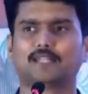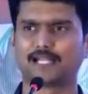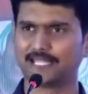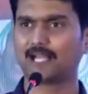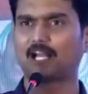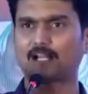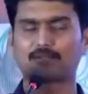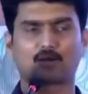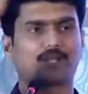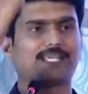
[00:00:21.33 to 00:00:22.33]
தனியாக
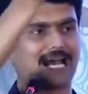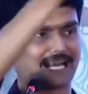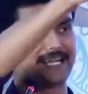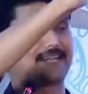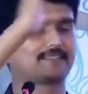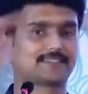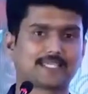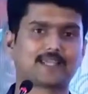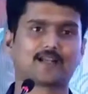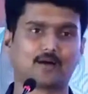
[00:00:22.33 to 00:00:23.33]
நண்பர்களுடைய அறை எடுத்து
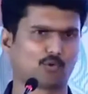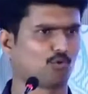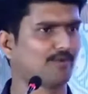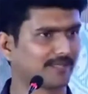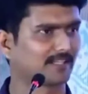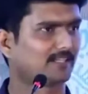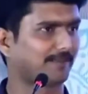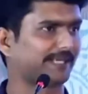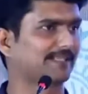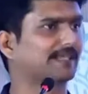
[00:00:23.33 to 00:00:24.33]
தங்கியிருக்கான் ஒரு ரூம் எடுத்து அந்த
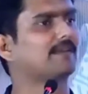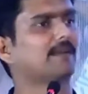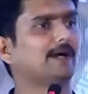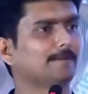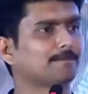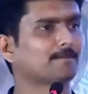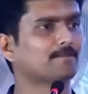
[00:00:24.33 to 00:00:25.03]
பையன் தங்கியிருக்கான்